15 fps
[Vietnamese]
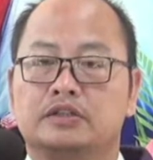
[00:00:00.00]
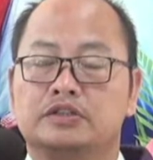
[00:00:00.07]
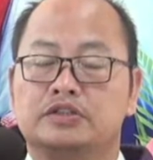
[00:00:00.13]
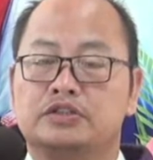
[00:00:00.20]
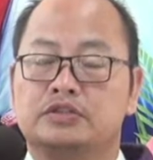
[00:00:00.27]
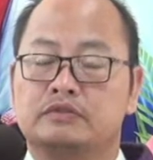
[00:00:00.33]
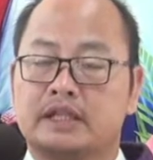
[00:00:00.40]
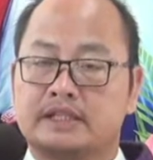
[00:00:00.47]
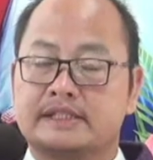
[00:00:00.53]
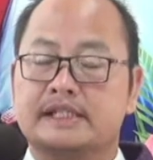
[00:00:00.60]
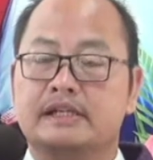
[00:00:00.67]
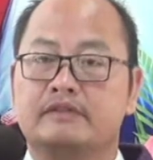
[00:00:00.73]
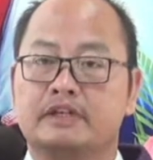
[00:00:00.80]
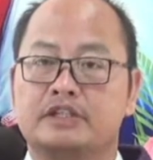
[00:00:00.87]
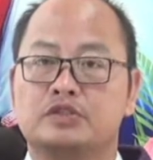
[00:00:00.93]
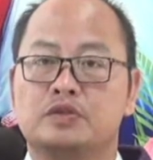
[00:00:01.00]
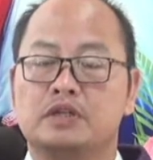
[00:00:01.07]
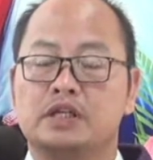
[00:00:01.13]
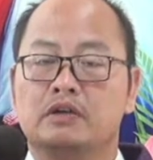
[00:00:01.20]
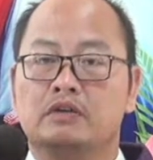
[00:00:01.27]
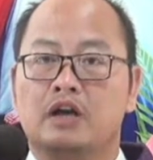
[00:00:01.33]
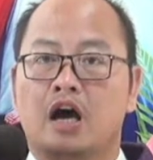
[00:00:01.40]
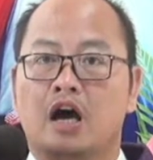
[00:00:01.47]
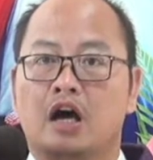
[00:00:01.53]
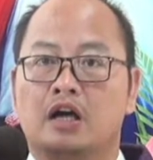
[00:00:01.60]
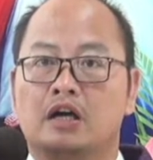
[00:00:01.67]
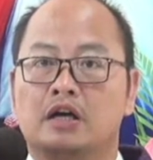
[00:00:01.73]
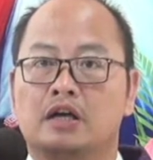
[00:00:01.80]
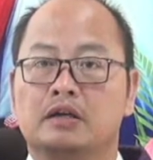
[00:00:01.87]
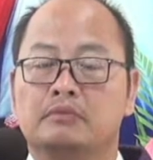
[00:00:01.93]
Chúng ta xin với Chúa điều
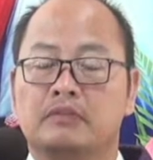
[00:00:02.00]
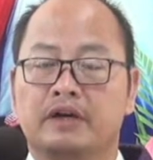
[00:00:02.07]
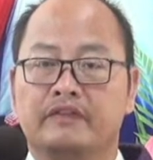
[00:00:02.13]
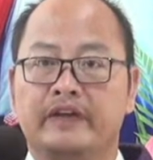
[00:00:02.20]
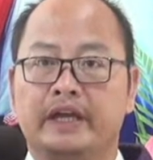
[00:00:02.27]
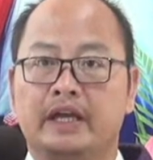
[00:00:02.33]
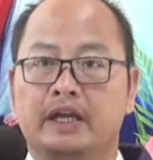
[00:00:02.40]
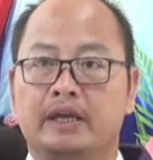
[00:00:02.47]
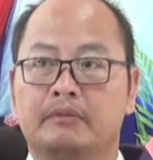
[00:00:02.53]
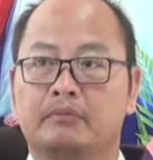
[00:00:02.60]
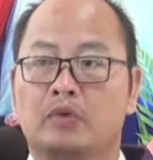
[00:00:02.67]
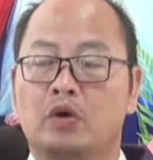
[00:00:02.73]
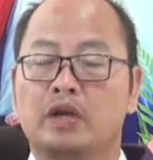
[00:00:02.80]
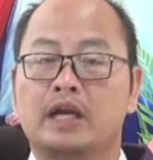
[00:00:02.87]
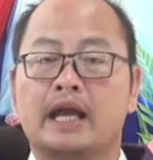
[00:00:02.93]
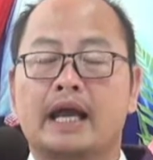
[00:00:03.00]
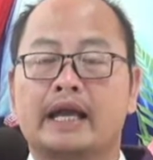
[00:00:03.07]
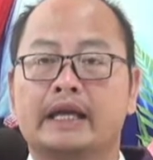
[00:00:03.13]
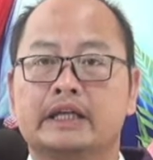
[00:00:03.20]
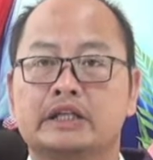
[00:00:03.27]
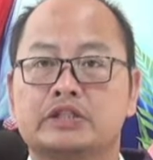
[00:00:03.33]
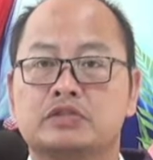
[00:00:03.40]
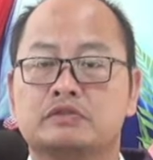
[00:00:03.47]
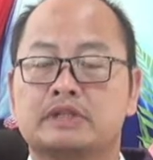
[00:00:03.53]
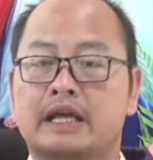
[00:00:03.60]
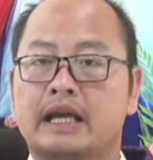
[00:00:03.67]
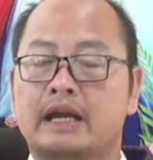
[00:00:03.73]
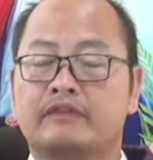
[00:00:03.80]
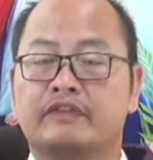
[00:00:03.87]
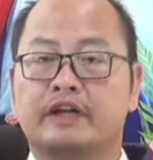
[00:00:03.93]
đó bởi vì mỗi ngày chúng
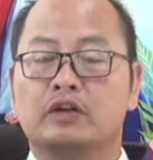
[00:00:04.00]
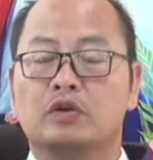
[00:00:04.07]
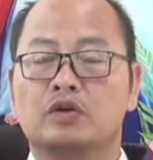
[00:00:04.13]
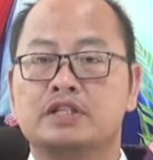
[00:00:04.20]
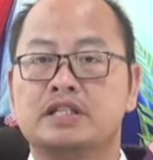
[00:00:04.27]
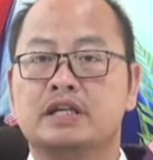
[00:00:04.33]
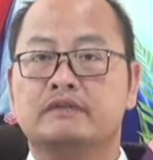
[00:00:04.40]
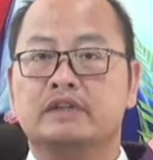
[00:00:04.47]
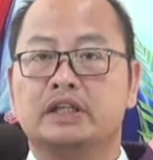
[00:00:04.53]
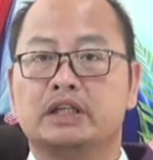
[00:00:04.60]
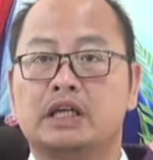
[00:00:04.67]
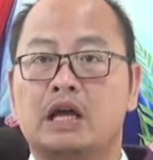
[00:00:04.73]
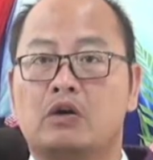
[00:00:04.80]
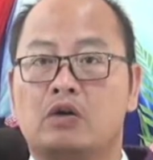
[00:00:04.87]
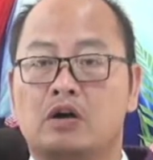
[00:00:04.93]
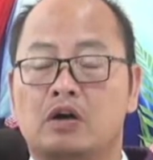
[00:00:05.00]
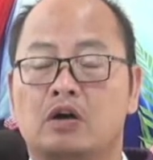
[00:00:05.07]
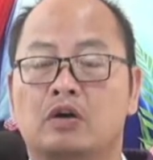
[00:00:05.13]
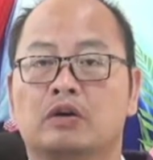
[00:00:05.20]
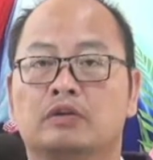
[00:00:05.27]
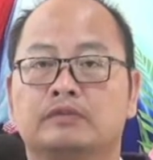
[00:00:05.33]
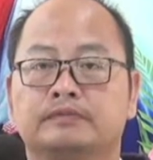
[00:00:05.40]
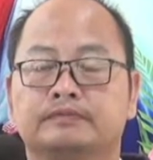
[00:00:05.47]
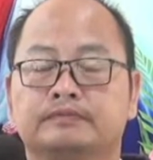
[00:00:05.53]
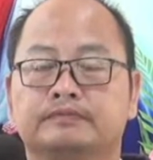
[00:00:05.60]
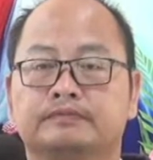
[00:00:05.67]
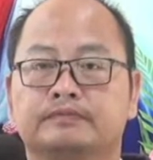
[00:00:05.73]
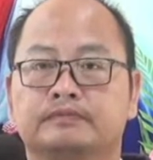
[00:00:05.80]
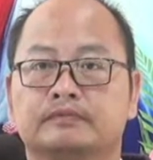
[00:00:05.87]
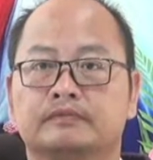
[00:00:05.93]
ta đang phải đối diện với những đau khổ.
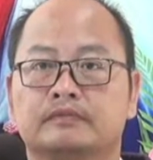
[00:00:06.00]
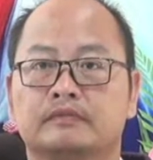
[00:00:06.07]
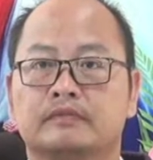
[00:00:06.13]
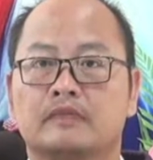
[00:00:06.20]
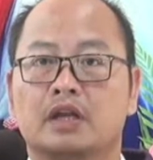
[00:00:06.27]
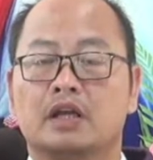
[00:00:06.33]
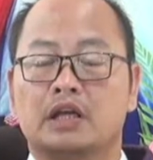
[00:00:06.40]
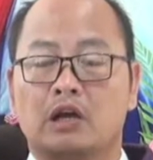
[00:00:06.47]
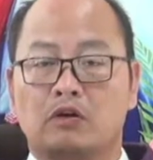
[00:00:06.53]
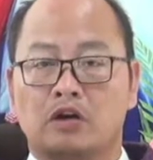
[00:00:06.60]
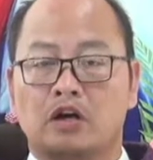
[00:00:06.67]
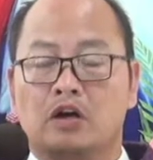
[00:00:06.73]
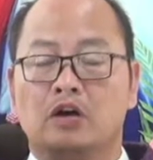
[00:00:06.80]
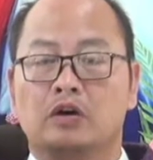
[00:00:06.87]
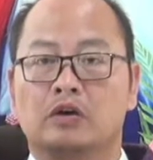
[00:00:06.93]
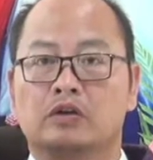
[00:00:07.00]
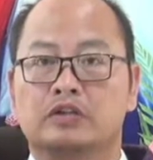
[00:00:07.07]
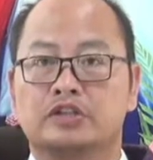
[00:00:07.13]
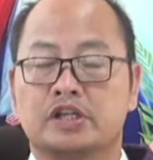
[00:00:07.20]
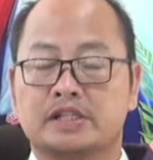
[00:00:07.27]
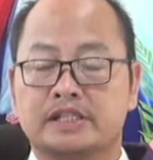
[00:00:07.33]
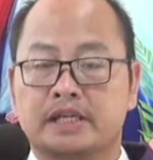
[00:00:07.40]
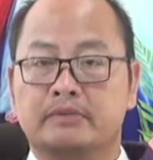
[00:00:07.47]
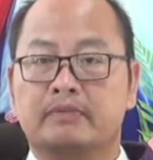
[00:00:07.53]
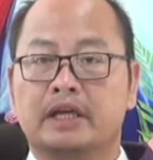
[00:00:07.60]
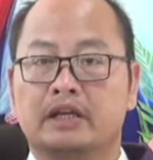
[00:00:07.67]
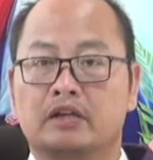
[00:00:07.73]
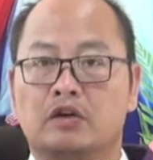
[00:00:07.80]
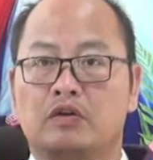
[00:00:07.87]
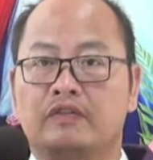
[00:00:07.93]
Đau khổ cho dịch
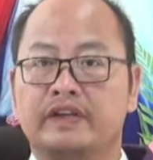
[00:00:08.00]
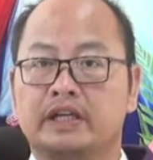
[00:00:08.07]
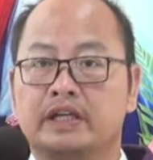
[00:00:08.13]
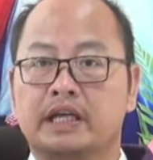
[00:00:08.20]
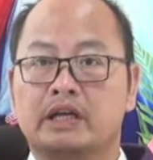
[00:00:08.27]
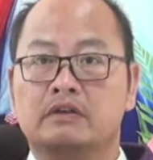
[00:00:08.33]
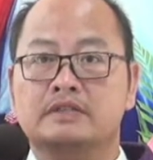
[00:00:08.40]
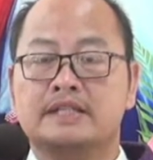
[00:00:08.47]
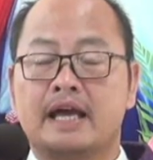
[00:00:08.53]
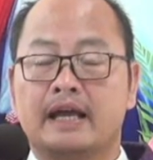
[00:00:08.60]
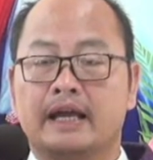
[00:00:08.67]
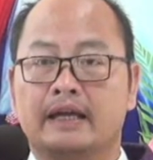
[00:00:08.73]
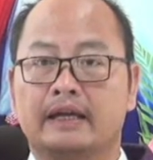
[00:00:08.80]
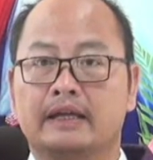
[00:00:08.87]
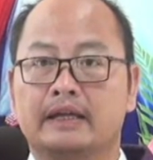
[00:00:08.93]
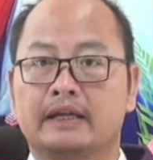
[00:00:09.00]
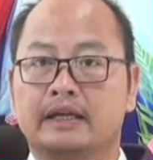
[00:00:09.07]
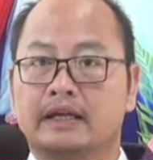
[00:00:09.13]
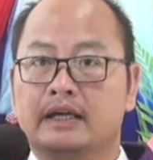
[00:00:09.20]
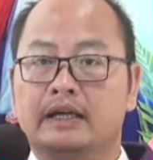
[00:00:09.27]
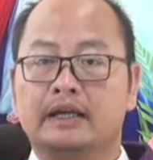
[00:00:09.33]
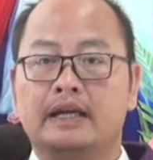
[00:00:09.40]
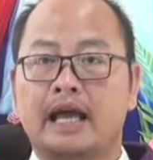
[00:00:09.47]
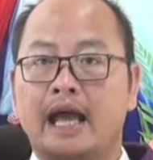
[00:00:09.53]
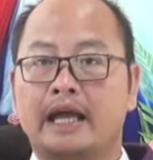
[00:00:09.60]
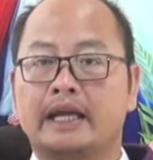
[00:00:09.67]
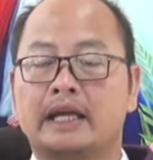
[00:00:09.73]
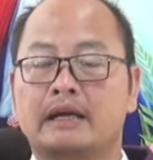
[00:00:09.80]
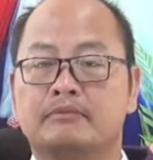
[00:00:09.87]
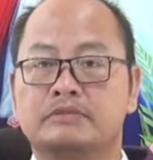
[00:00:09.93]
bệnh Covid kéo dài, hơn hai
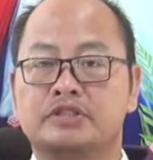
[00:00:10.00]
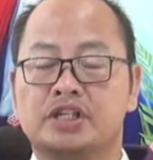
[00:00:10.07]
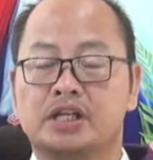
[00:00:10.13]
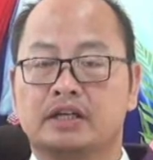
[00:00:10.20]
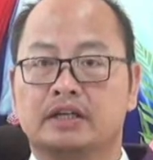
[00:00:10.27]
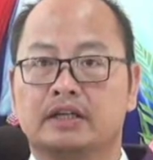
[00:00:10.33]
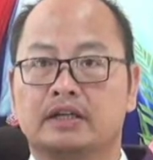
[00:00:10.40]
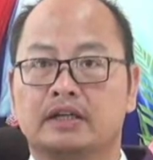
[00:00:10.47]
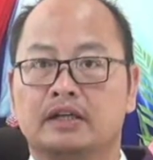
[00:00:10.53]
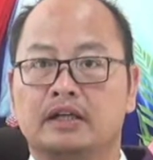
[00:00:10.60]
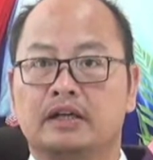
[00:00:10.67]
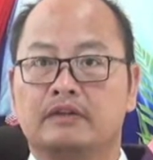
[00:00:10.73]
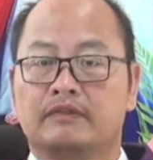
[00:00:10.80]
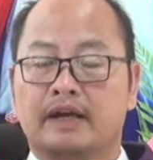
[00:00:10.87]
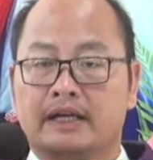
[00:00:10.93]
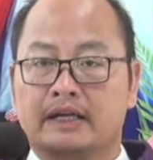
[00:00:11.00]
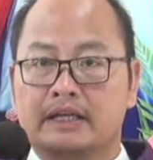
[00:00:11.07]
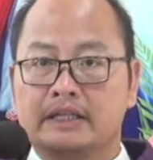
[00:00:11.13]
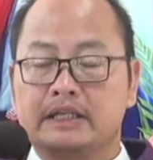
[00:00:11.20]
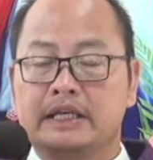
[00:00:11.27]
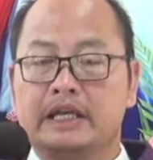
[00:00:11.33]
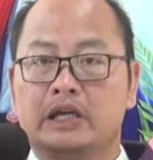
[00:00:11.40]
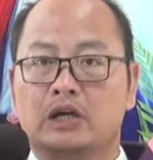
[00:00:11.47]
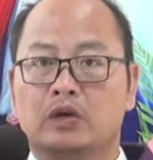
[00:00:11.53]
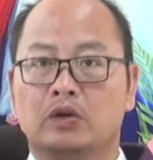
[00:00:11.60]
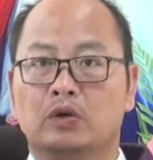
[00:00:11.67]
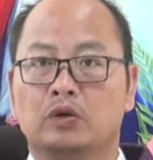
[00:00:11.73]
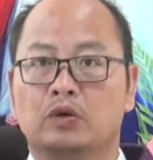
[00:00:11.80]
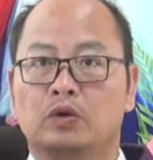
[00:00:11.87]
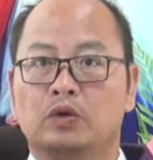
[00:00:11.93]
năm trời và rất nhiều
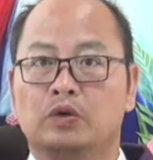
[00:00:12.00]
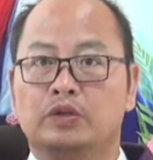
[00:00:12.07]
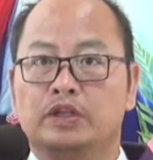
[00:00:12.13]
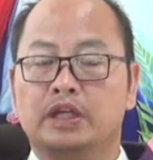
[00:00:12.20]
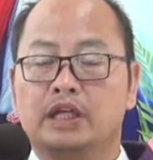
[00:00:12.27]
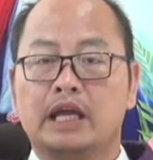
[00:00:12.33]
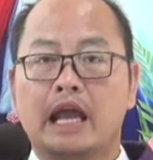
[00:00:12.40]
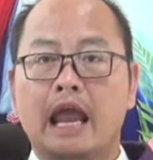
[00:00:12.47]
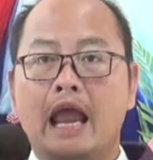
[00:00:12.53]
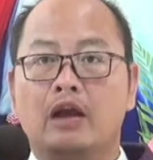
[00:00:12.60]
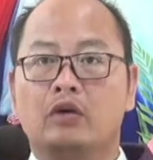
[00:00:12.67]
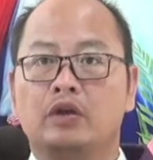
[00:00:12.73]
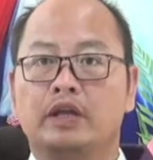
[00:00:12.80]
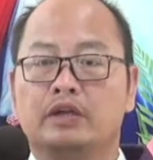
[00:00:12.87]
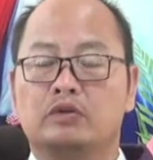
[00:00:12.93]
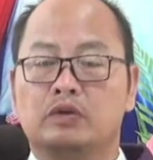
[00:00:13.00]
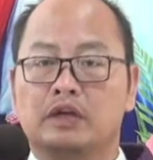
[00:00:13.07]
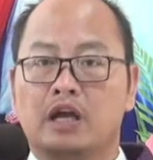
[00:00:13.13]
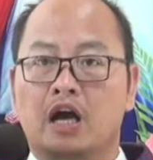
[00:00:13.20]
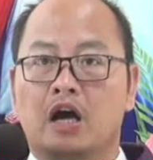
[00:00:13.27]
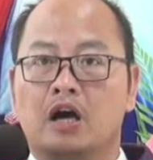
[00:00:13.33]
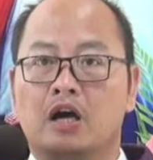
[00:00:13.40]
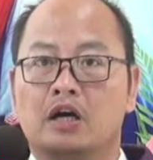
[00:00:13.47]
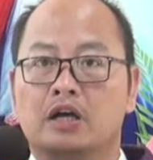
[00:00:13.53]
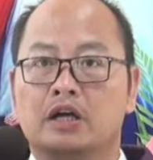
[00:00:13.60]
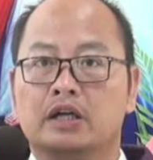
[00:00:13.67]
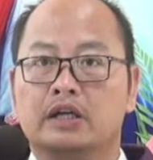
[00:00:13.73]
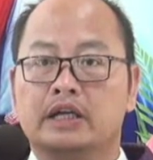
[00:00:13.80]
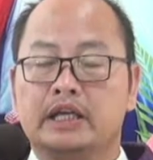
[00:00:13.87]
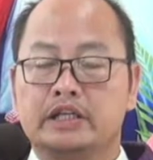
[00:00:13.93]
những hệ lụy của nó
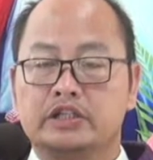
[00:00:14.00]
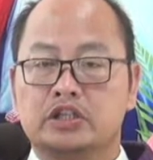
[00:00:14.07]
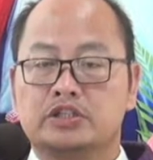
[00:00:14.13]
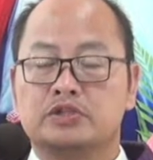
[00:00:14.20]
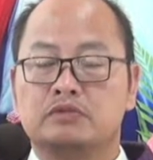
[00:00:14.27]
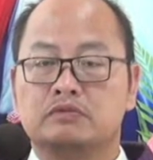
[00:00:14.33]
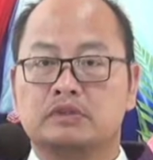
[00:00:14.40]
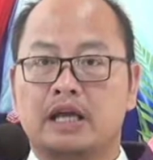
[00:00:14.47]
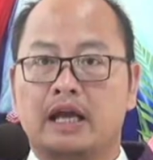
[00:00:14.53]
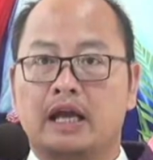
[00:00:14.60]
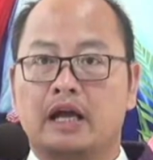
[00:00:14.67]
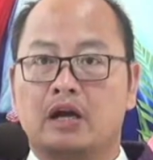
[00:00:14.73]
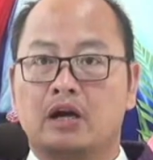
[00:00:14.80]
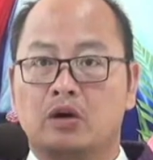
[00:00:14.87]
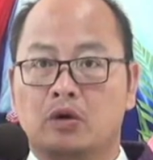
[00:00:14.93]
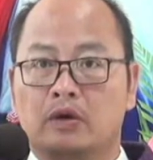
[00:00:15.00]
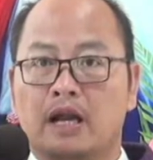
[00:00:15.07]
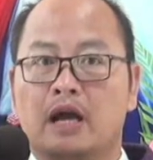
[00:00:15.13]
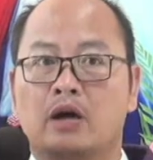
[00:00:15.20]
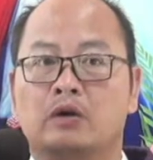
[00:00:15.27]
khiến cho chúng ta khổ đau.